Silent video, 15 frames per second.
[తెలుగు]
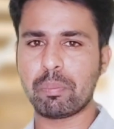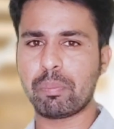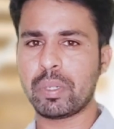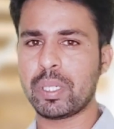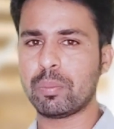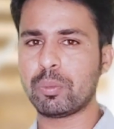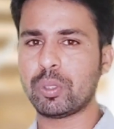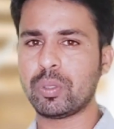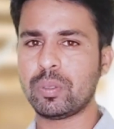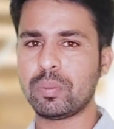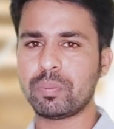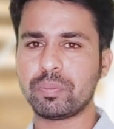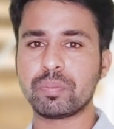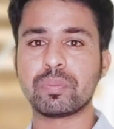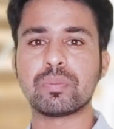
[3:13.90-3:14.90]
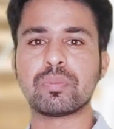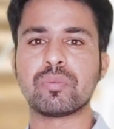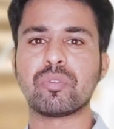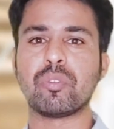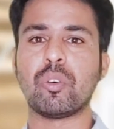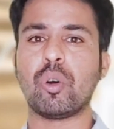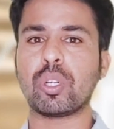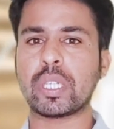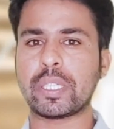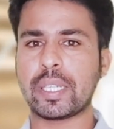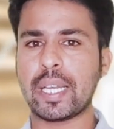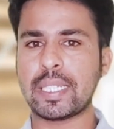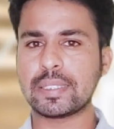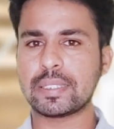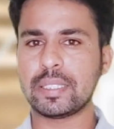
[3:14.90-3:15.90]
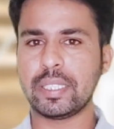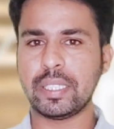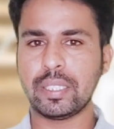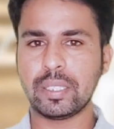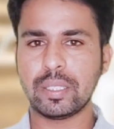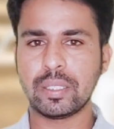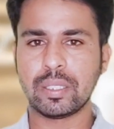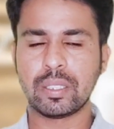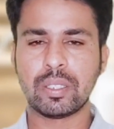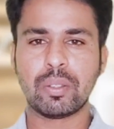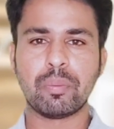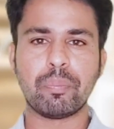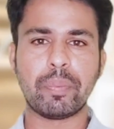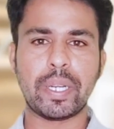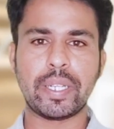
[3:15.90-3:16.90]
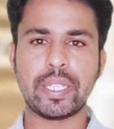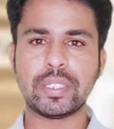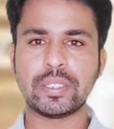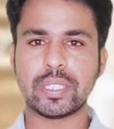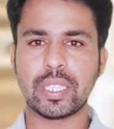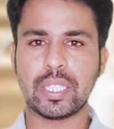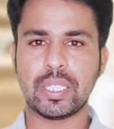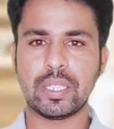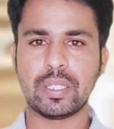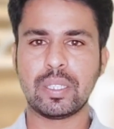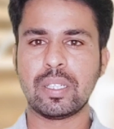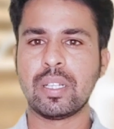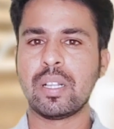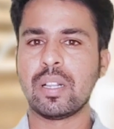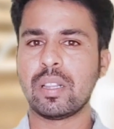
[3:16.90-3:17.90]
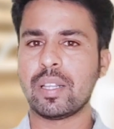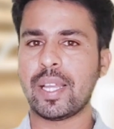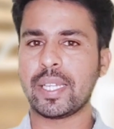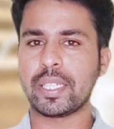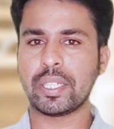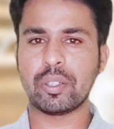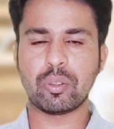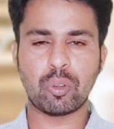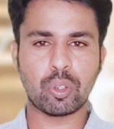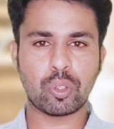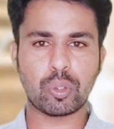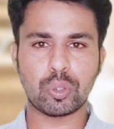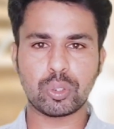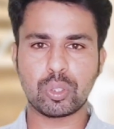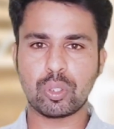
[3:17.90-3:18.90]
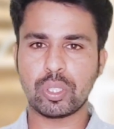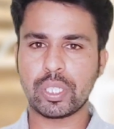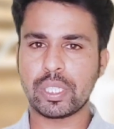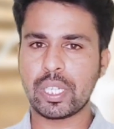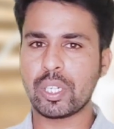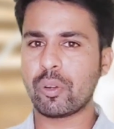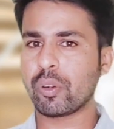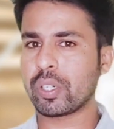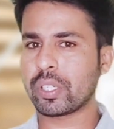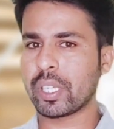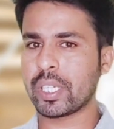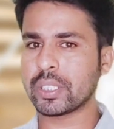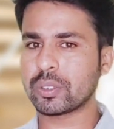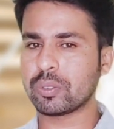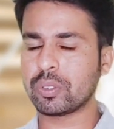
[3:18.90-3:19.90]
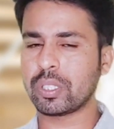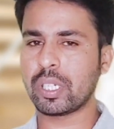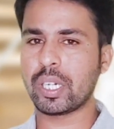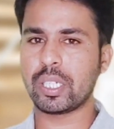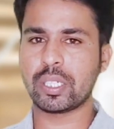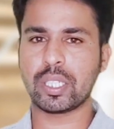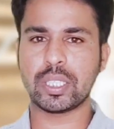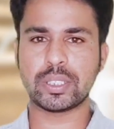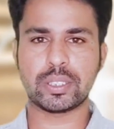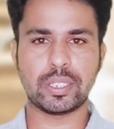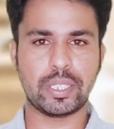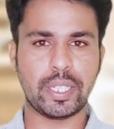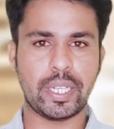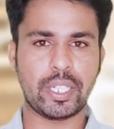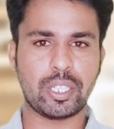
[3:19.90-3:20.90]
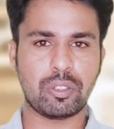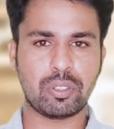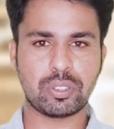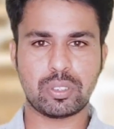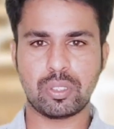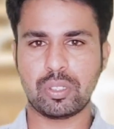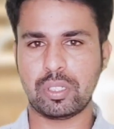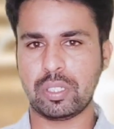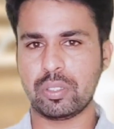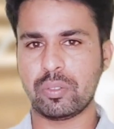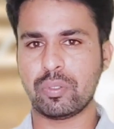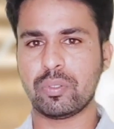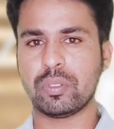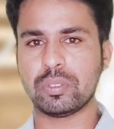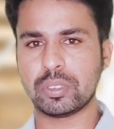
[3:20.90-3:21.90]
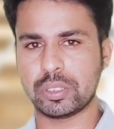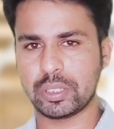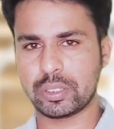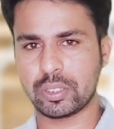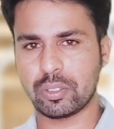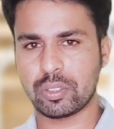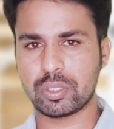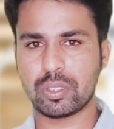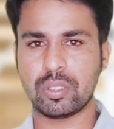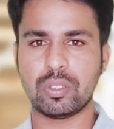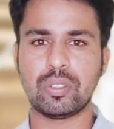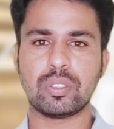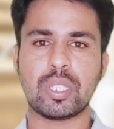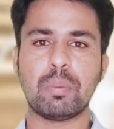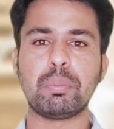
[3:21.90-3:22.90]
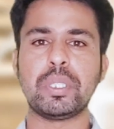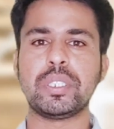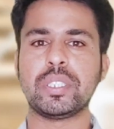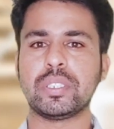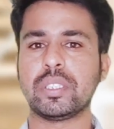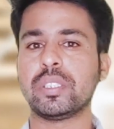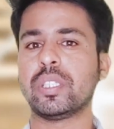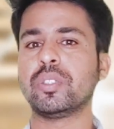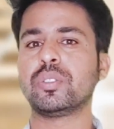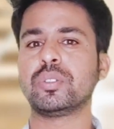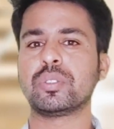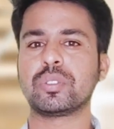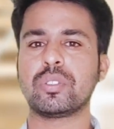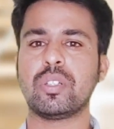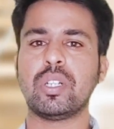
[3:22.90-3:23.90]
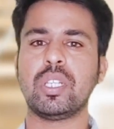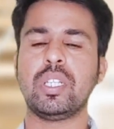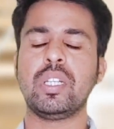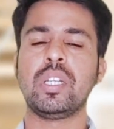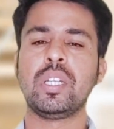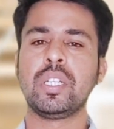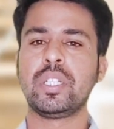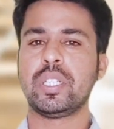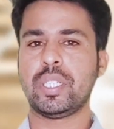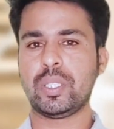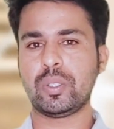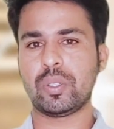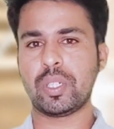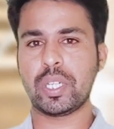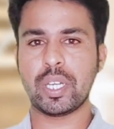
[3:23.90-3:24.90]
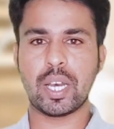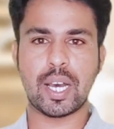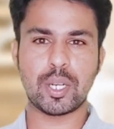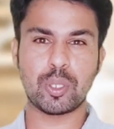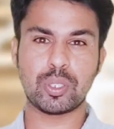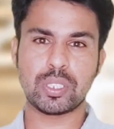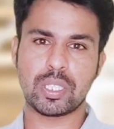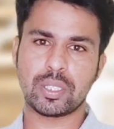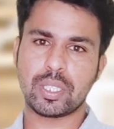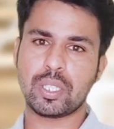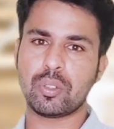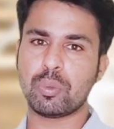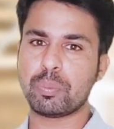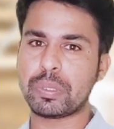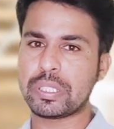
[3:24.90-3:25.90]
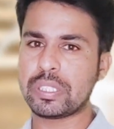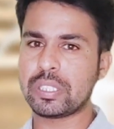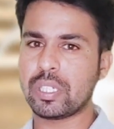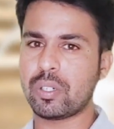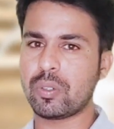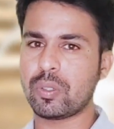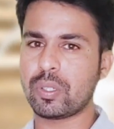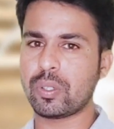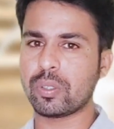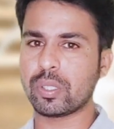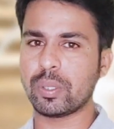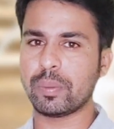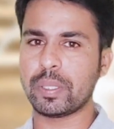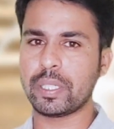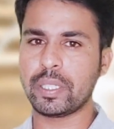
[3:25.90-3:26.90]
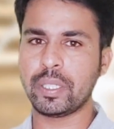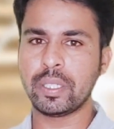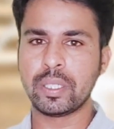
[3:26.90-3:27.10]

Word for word: మనము ఒక టాస్క్ని మెయింటైన్ చేయాలి లైక్ ఒక రోజులో ఏదైనా ఒక టాస్క్ ఉంటే ఆ టాస్క్ని ఎయిట్ అవర్స్లోనూ సిక్స్ అవర్స్లోనూ కంప్లీట్ చేసేటట్టు చూసుకోవాలి ఎందుకంటే ఆ రోజంతా నువ్వు బిజీగా ఉంటావు కాబట్టి